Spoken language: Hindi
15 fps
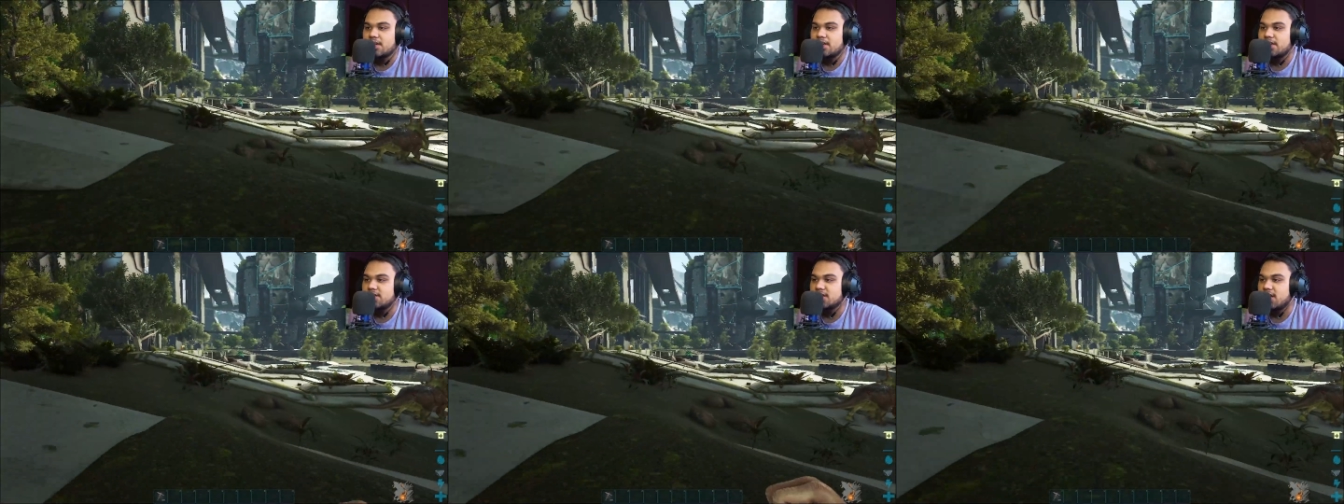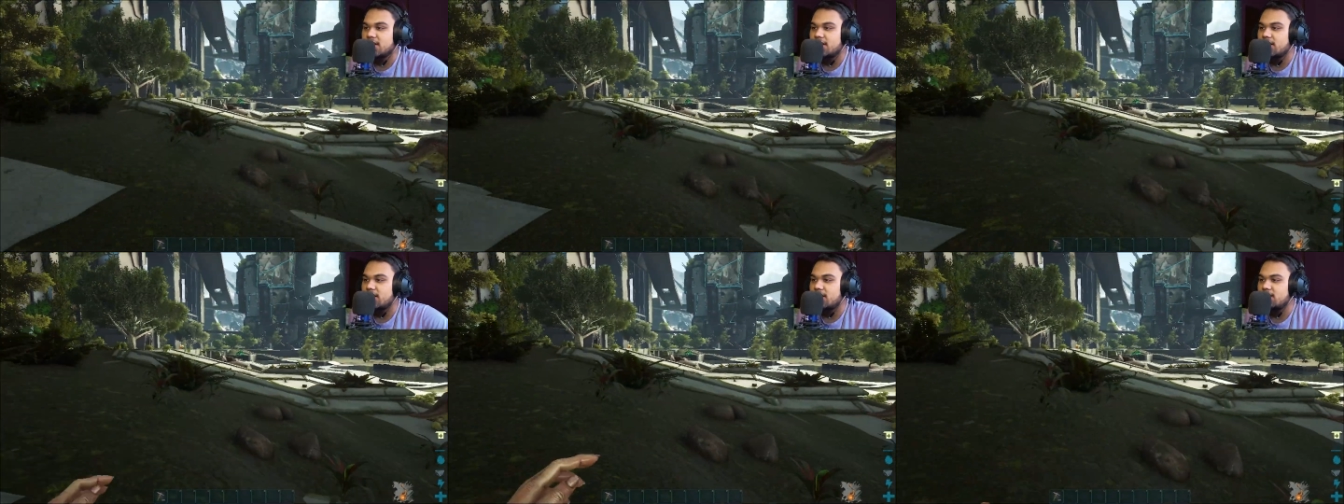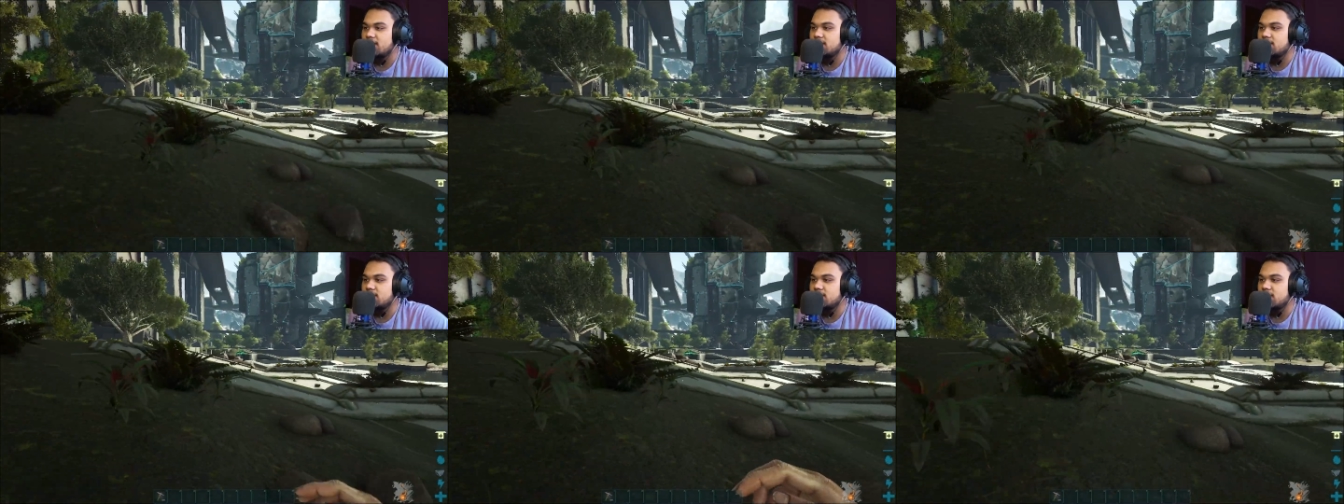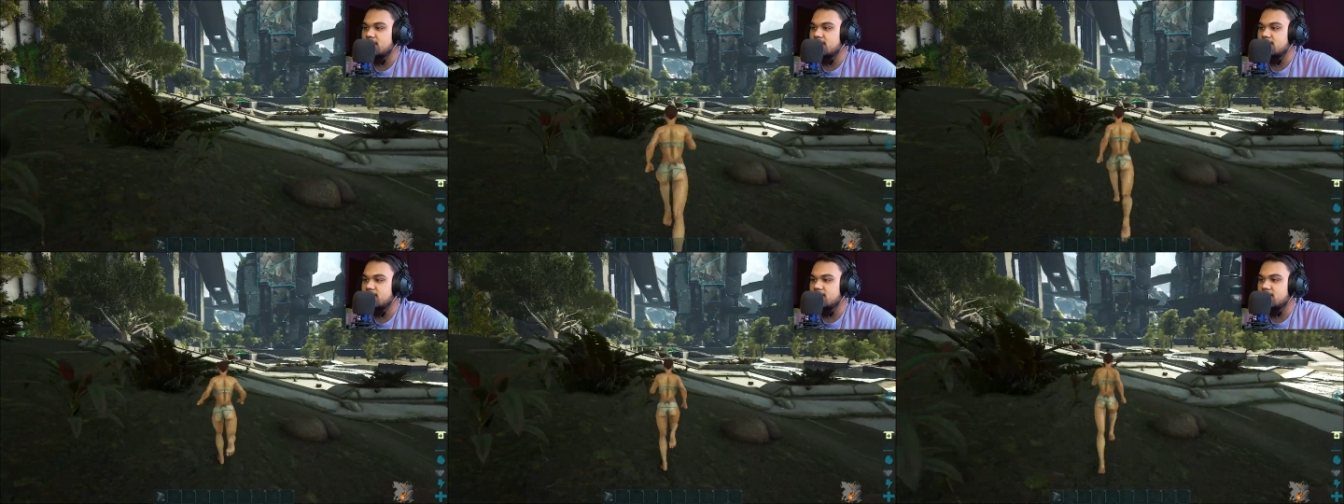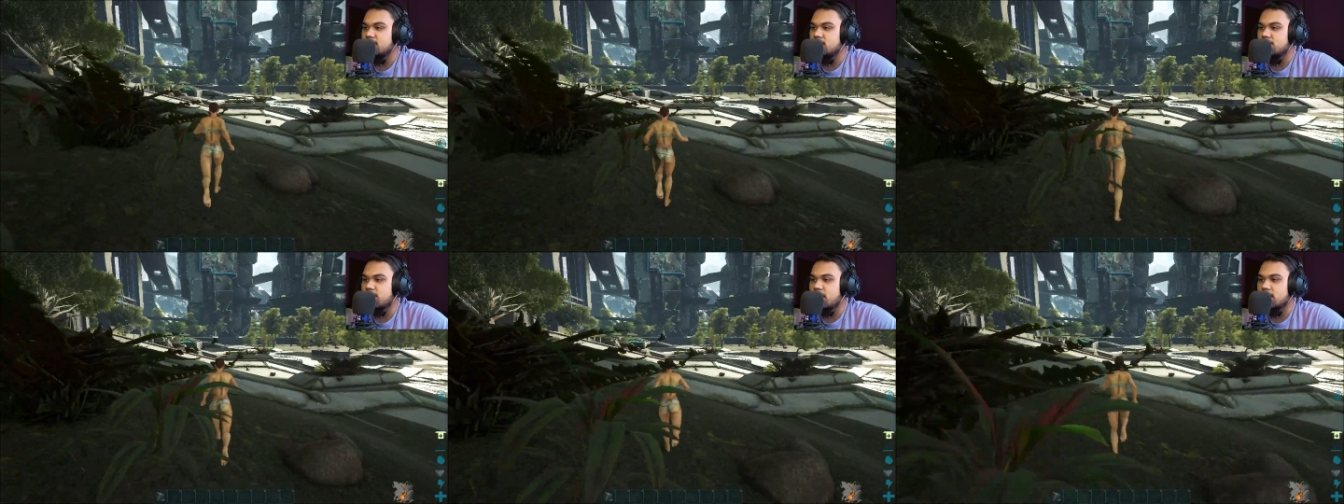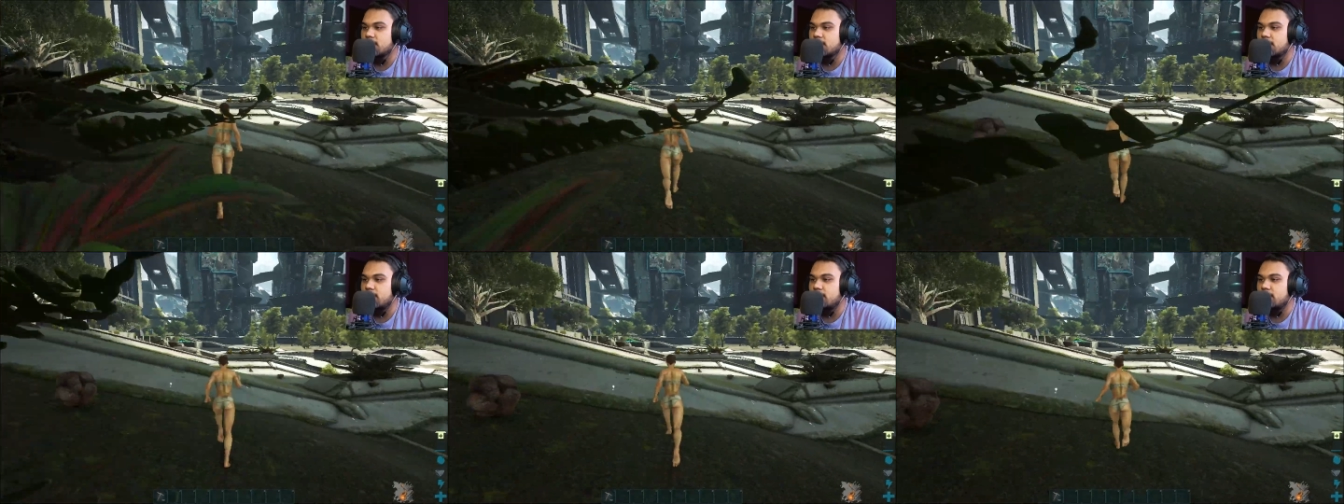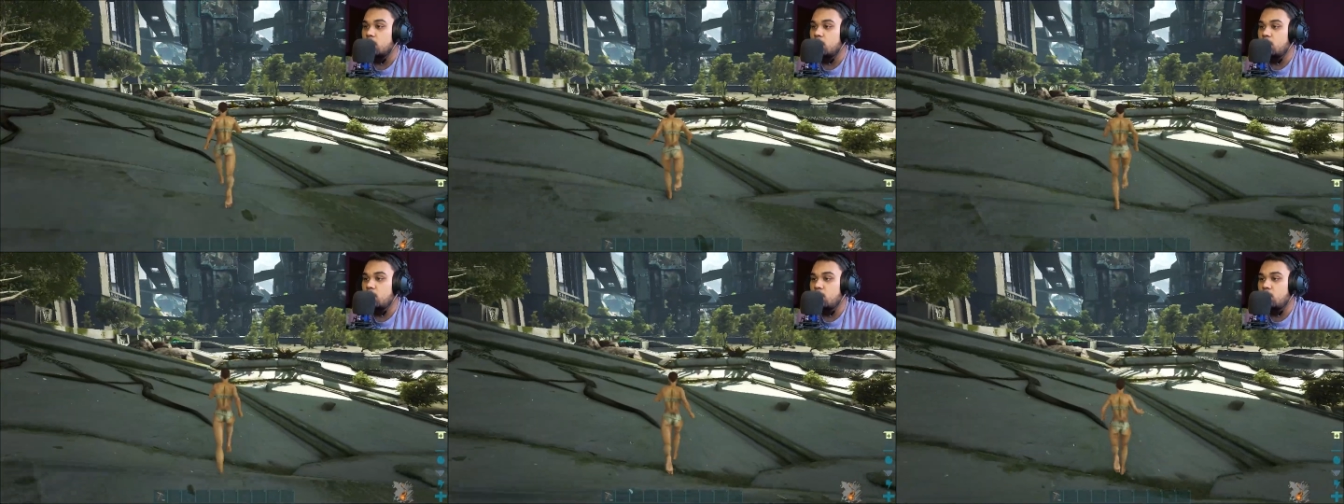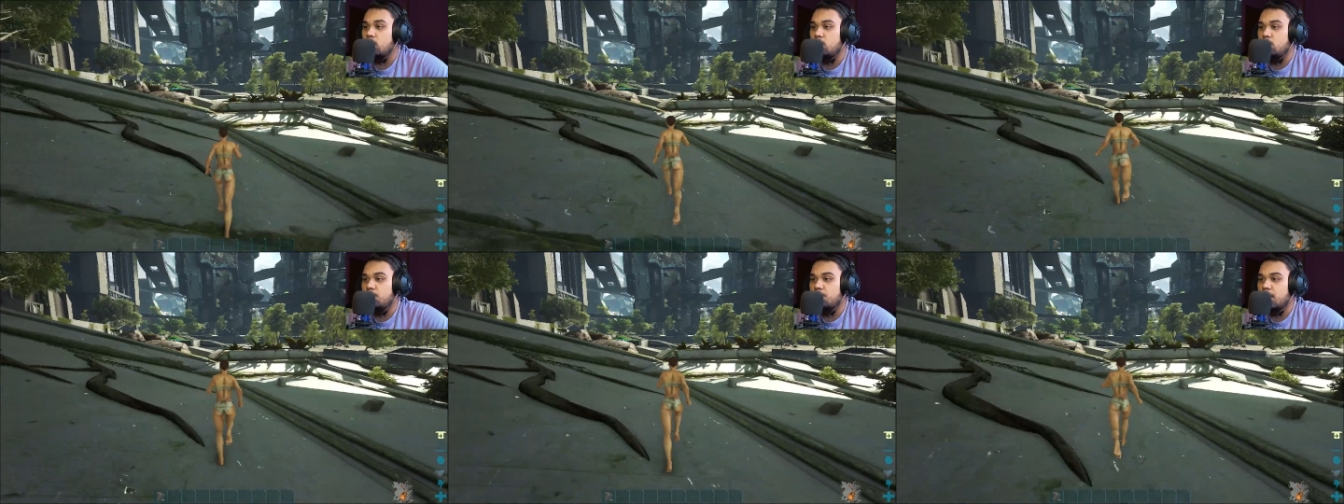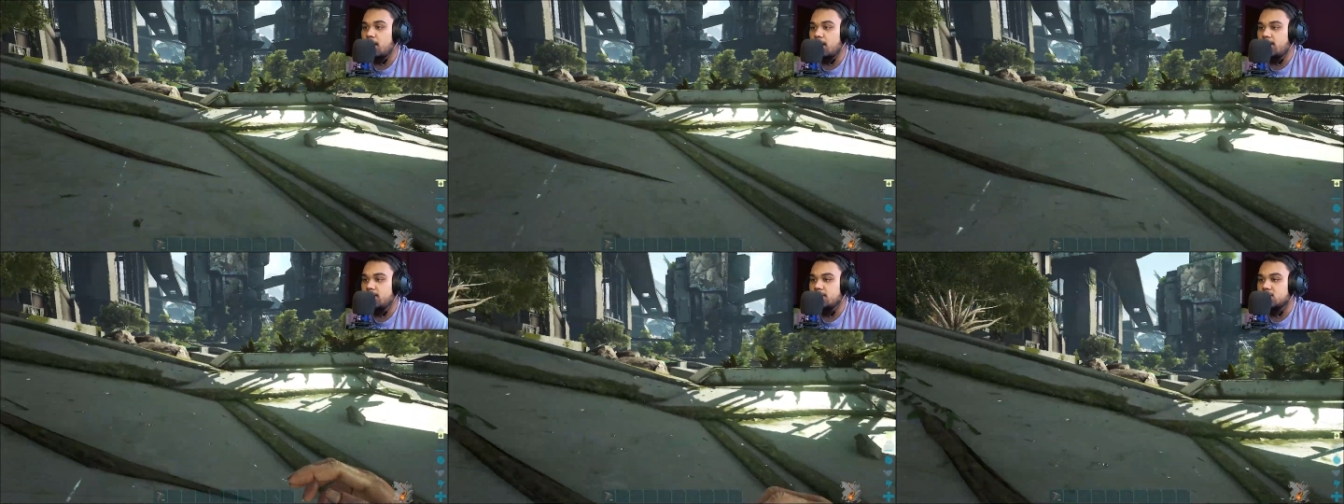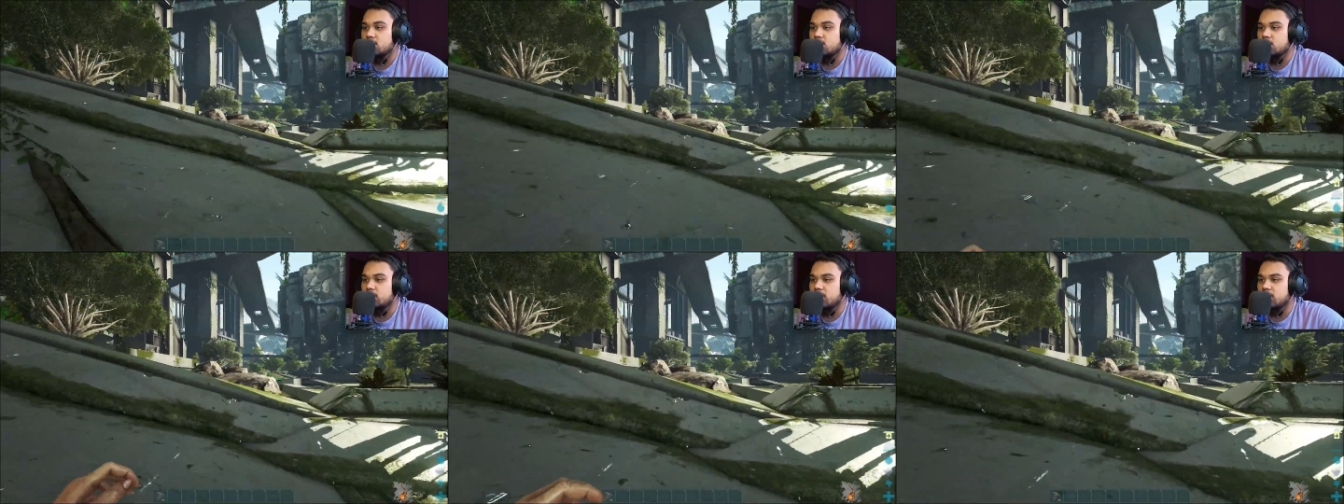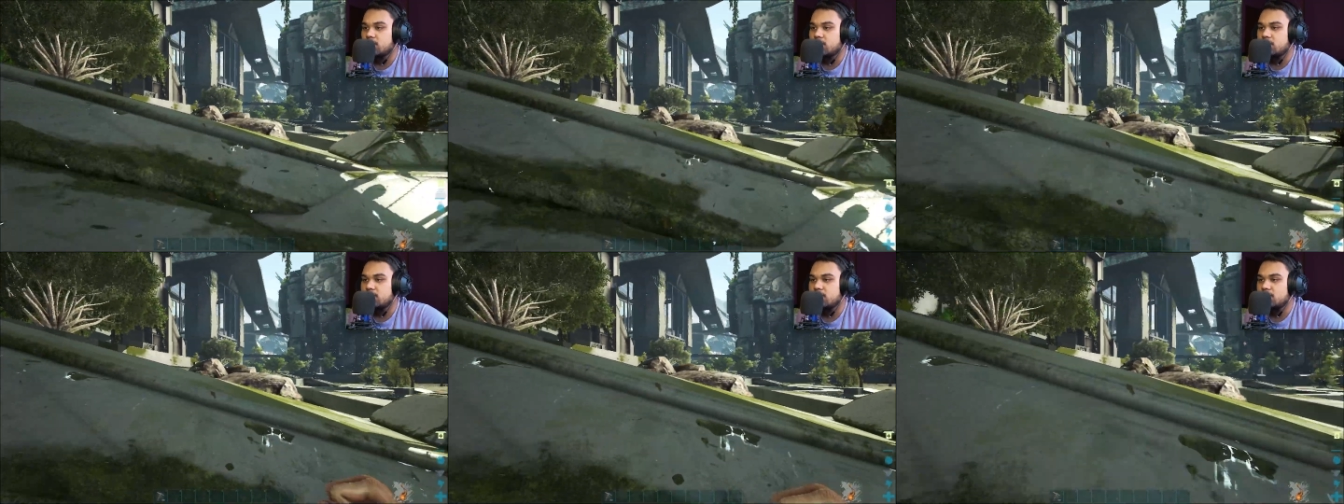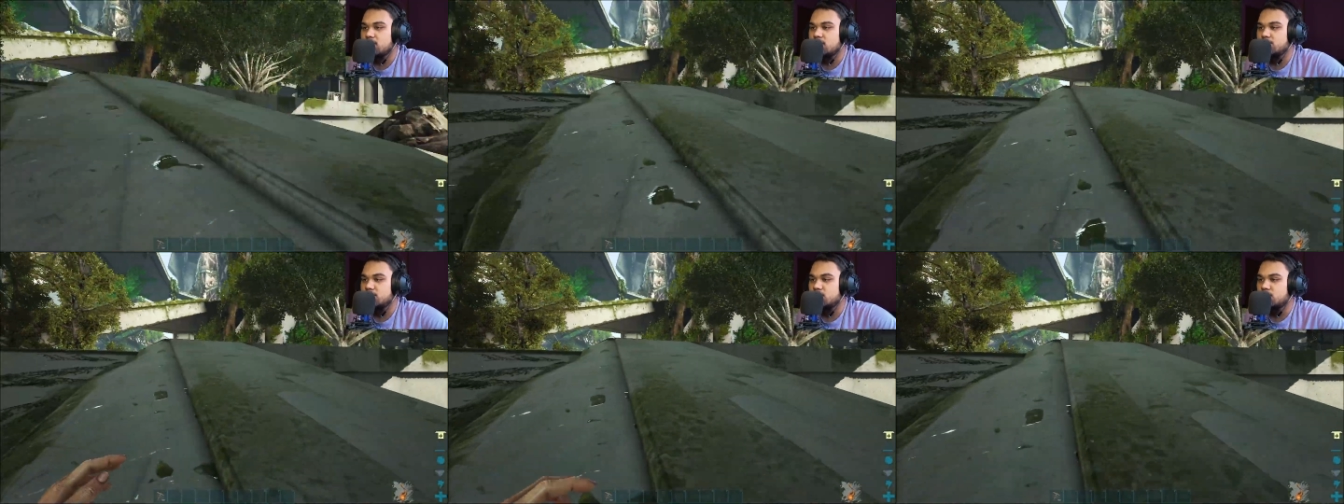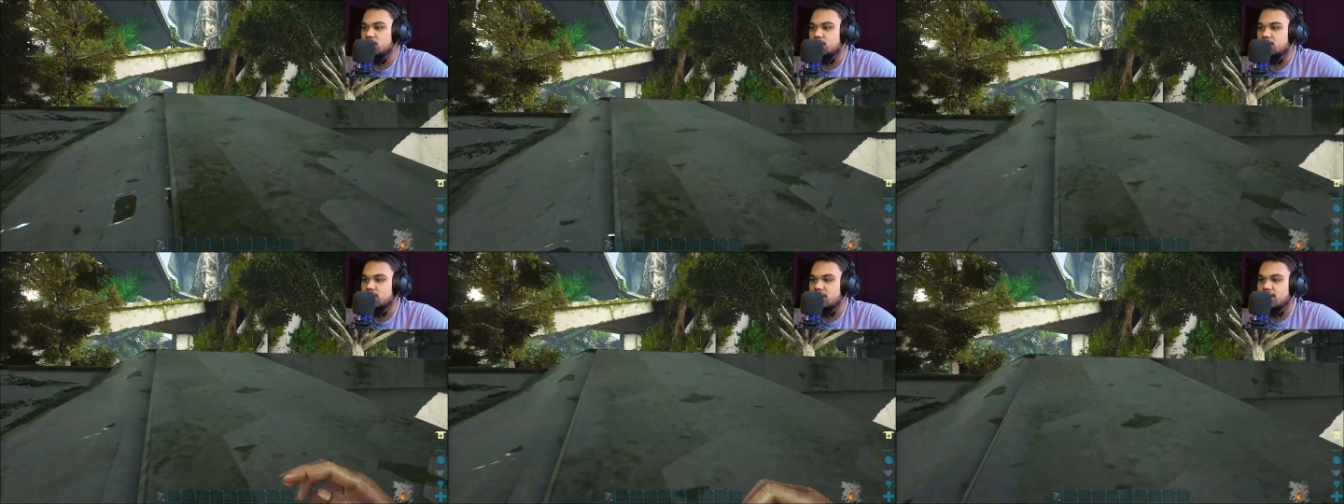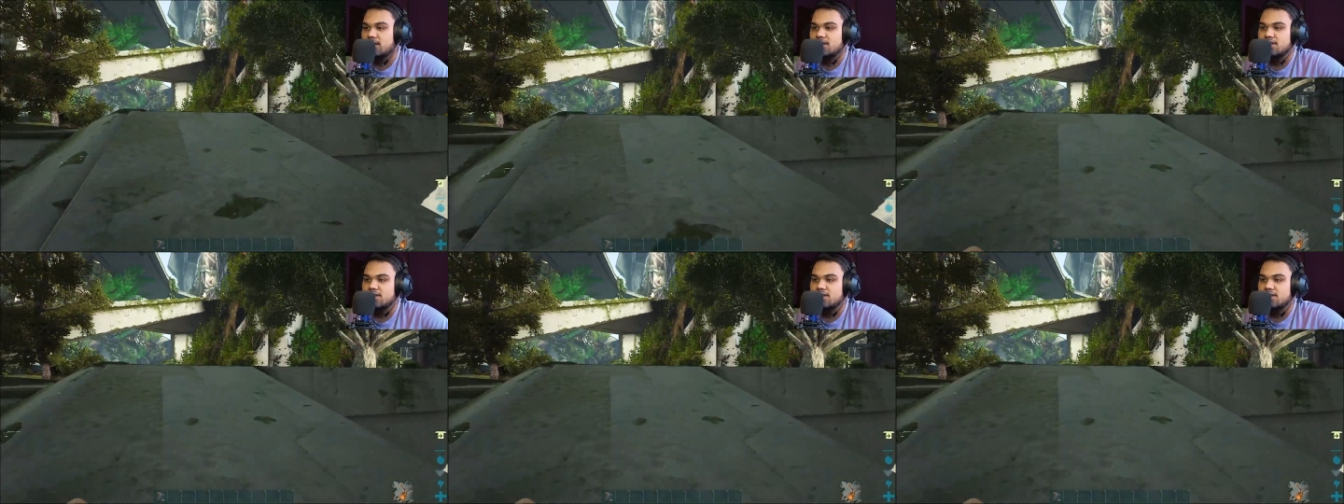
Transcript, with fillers: करे जा रहा है ना किसी ना किसी को तो मार रहा है ओ भाई इसको देखो कितना खूबसूरत है